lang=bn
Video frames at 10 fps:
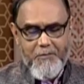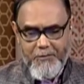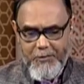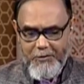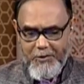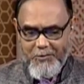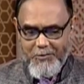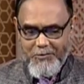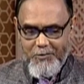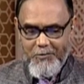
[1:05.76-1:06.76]
প্রিয়
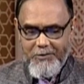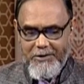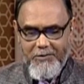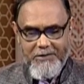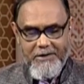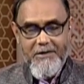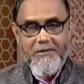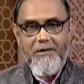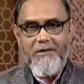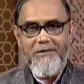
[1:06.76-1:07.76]
দর্শক চলুন তাহলে
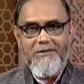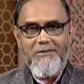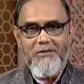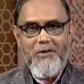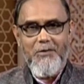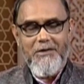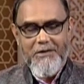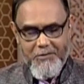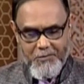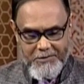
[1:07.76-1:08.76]
জিজ্ঞাসার জগতে
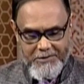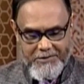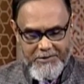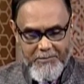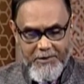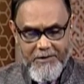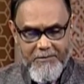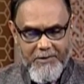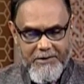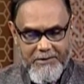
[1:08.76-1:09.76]
শুরুতে একটি ইমেল
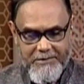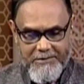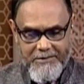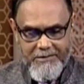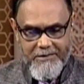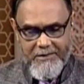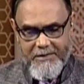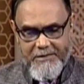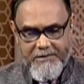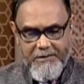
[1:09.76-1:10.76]
পাঠিয়েছেন
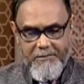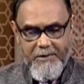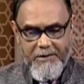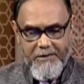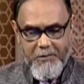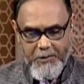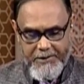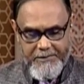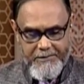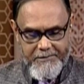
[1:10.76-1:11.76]
সাবা কুইন